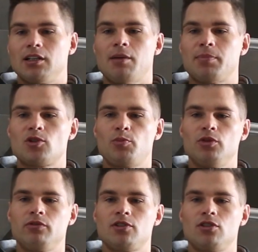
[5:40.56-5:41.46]
Когда
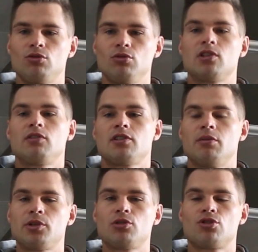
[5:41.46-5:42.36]
поступил в институт,
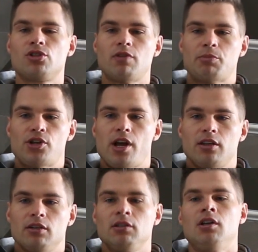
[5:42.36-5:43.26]
соответственно, пришлось жить в
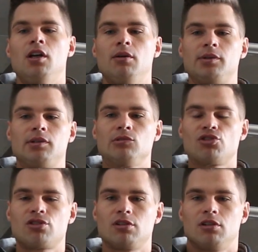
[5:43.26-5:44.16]
общаге,
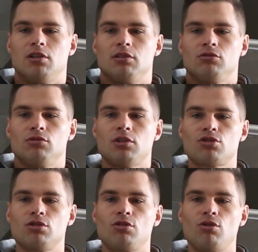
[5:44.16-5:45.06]
потому что ну,
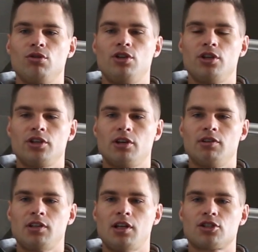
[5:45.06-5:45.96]
на что-то другое денег не
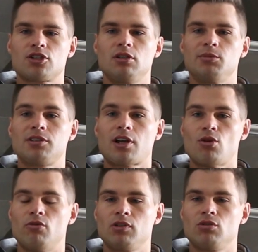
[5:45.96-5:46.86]
хватало. Жили мы
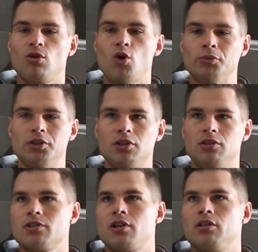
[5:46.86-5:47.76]
троем в одной
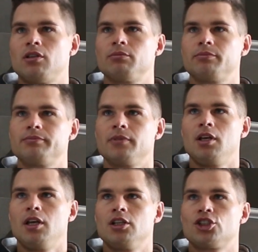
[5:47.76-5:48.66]
комнате, не знаю, там
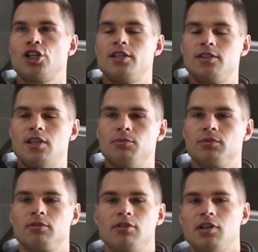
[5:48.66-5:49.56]

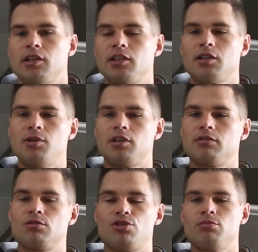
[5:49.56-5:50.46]
6-7 квадратных
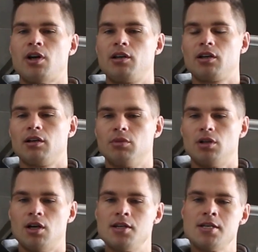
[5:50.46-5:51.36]
метров, очень маленькая
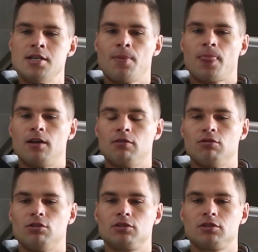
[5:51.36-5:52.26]
была. А,
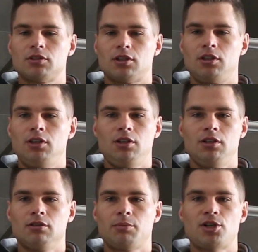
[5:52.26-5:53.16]
вот.
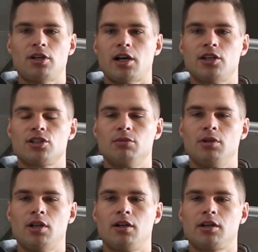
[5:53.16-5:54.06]
И общага, конечно,
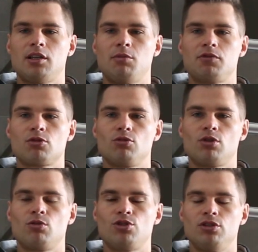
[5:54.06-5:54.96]
была Академия
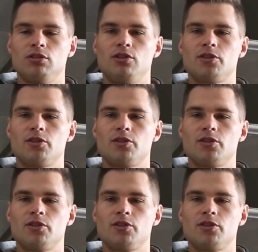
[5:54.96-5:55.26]
физкультуры очень